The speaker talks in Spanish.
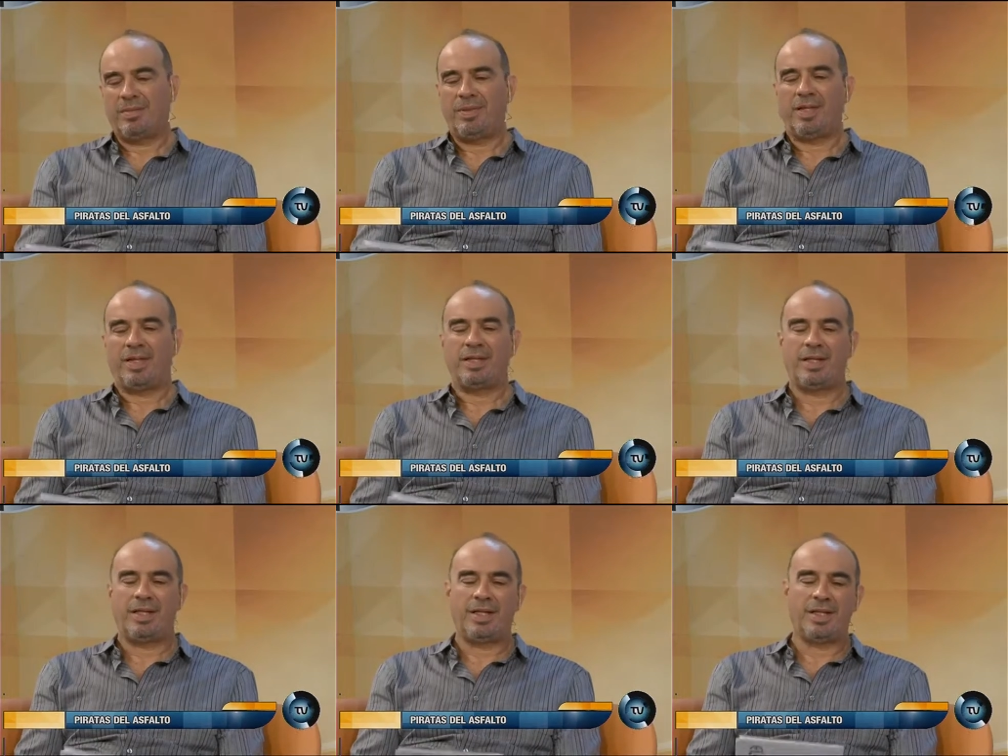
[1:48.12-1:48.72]

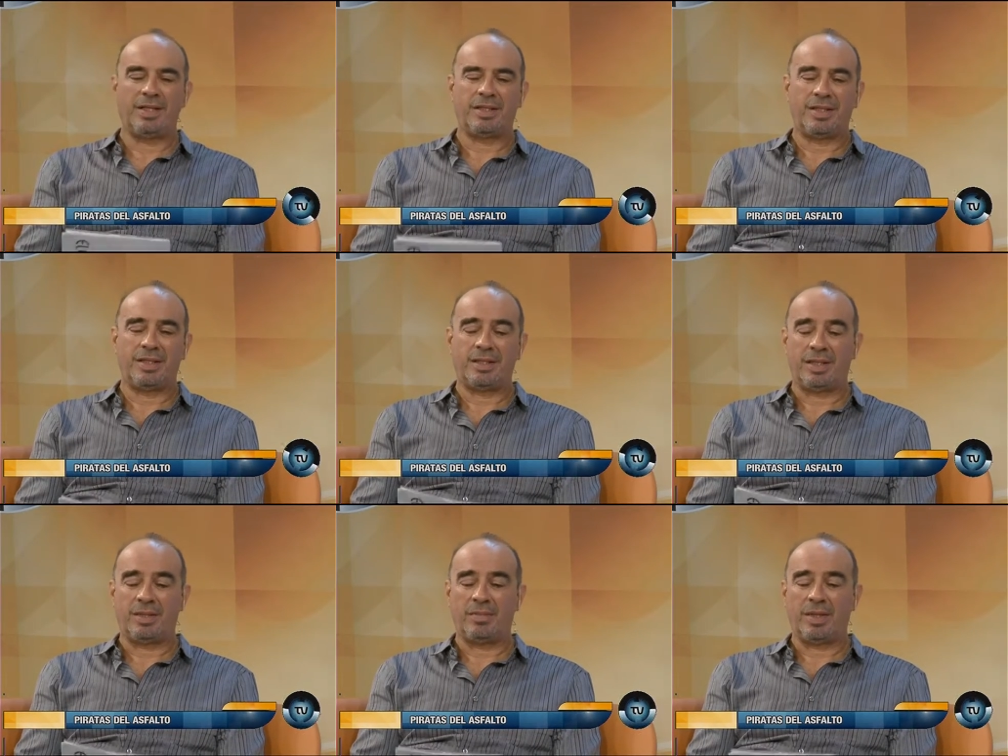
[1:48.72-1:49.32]
piratería se,
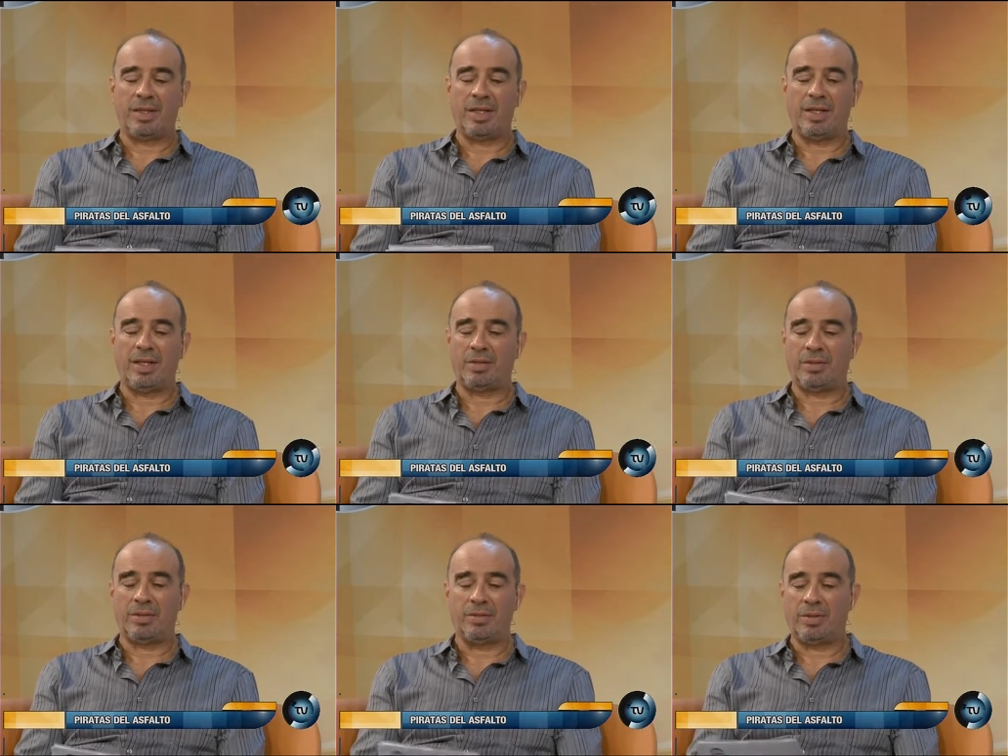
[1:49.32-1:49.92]
imagina
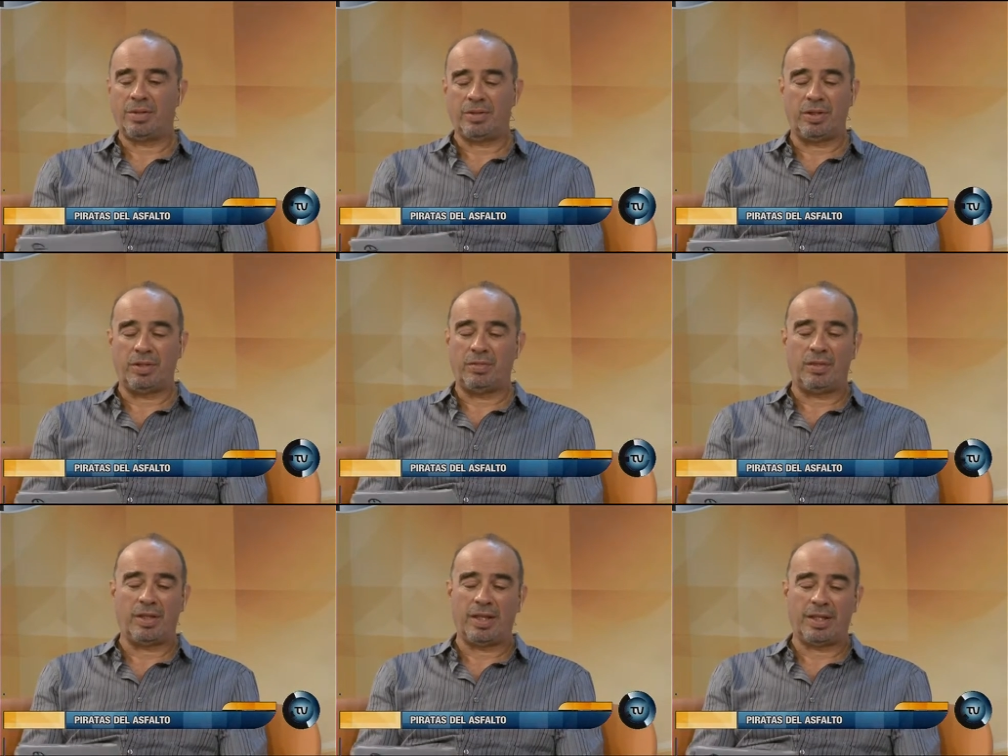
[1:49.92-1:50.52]
cuando ve los
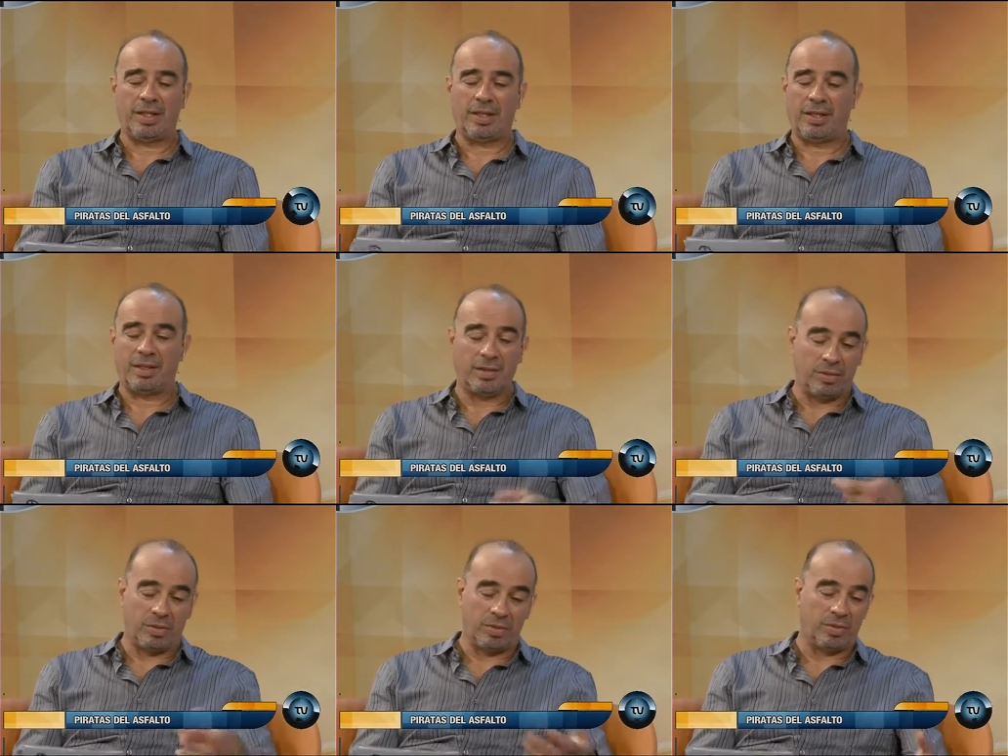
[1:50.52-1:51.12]
titulares que
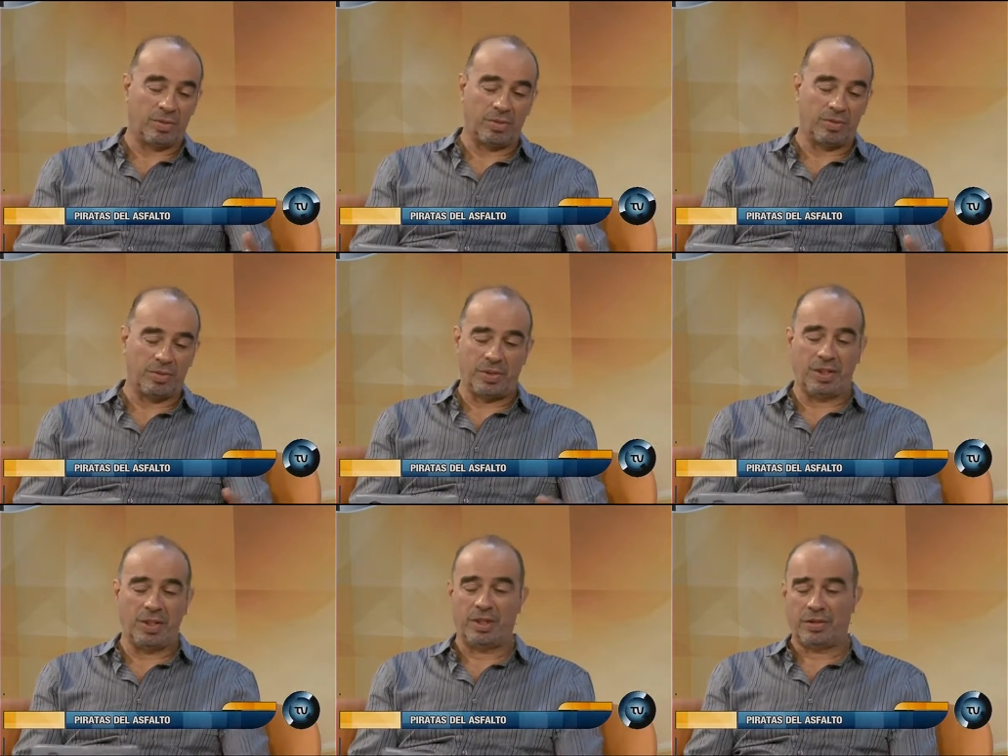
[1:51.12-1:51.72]
ocurrió un
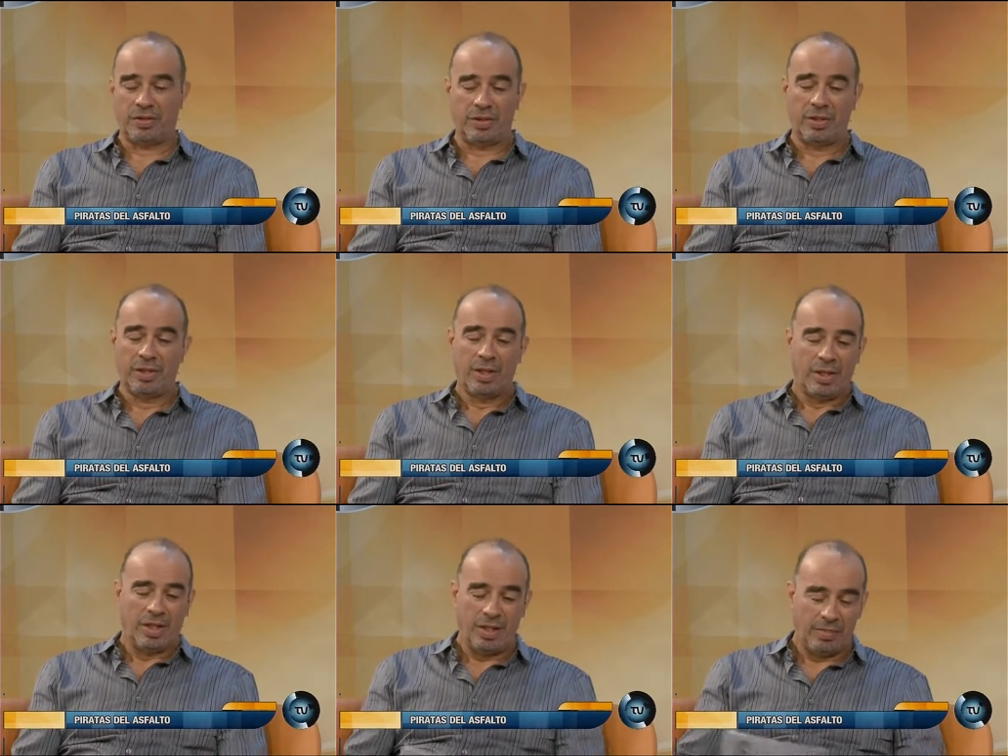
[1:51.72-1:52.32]
siniestro,
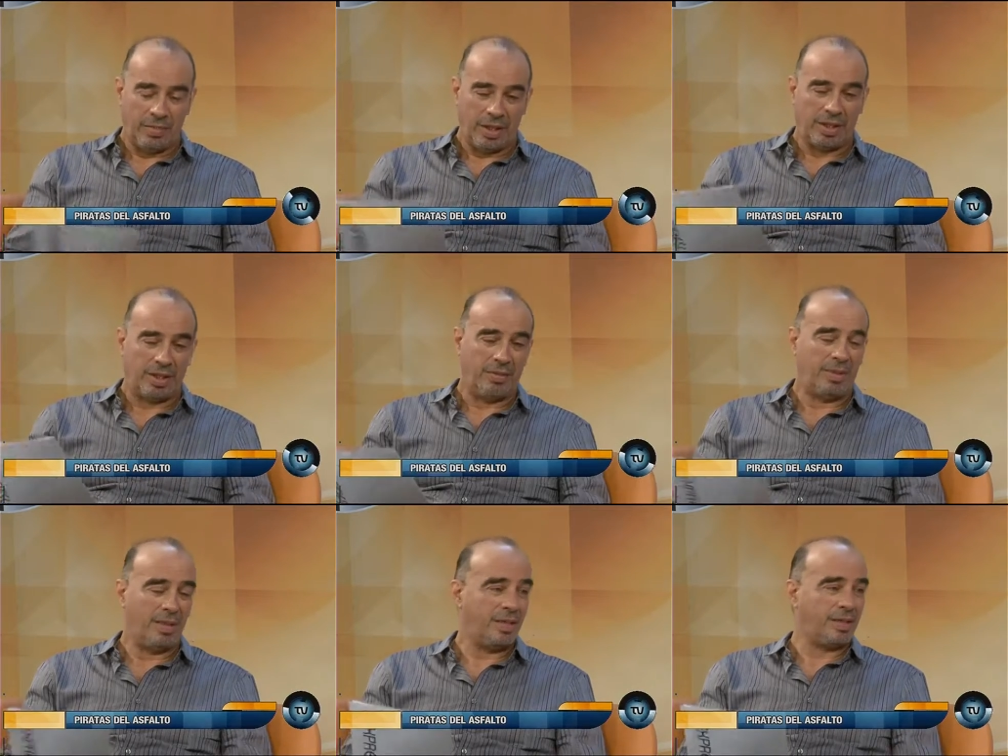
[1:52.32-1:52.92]
e
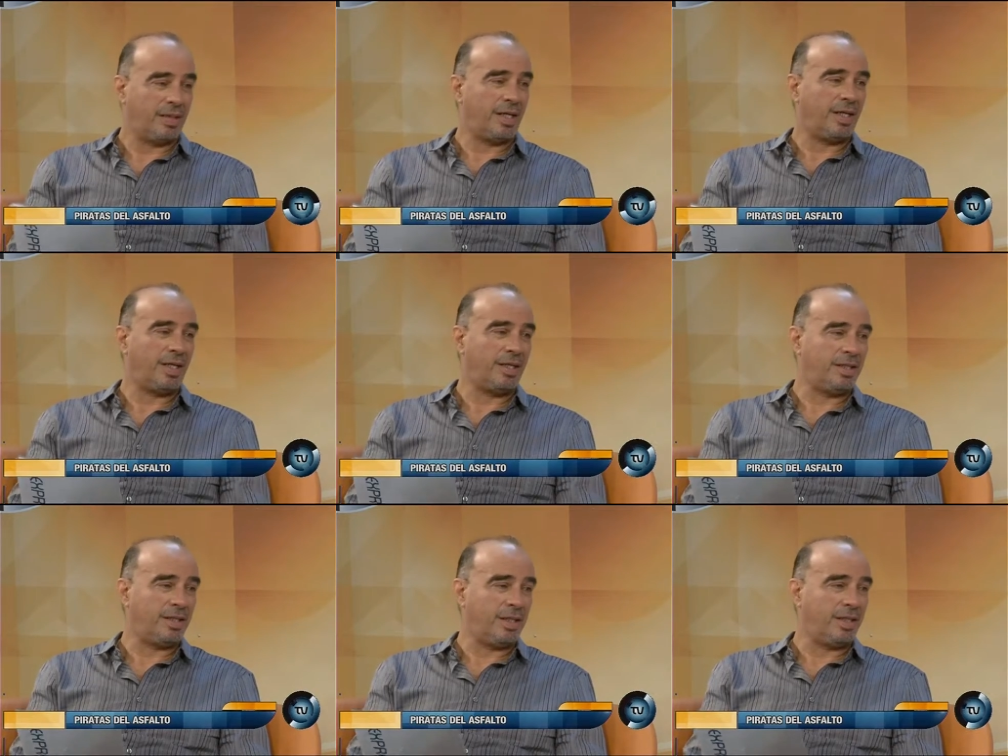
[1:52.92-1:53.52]
inmediatamente salen a
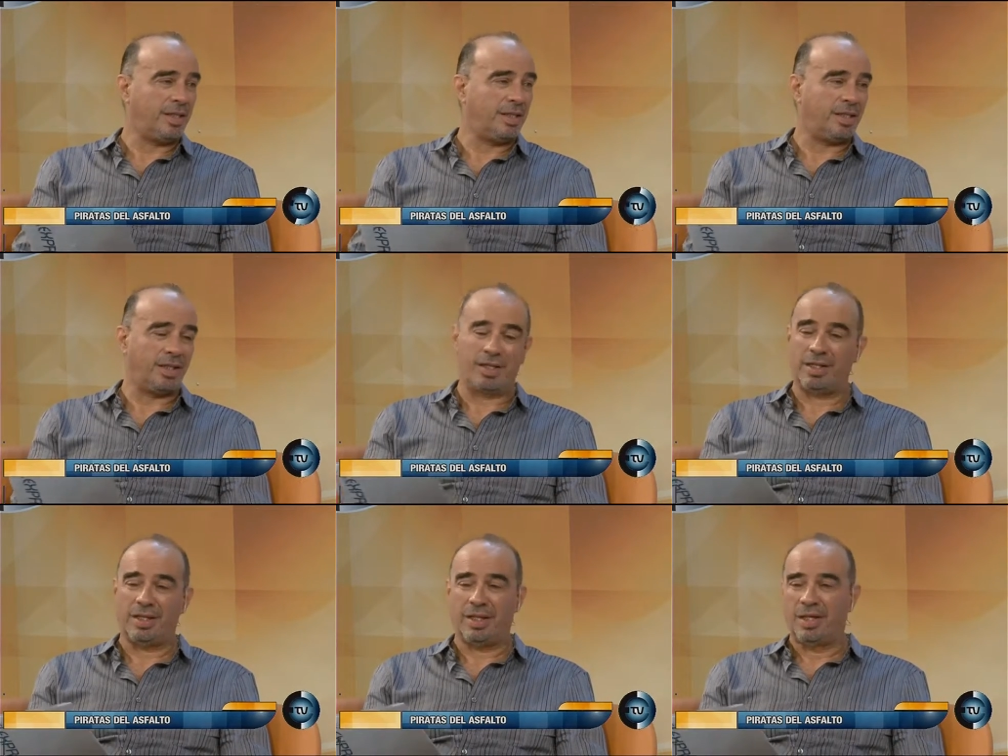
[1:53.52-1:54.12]
decir este,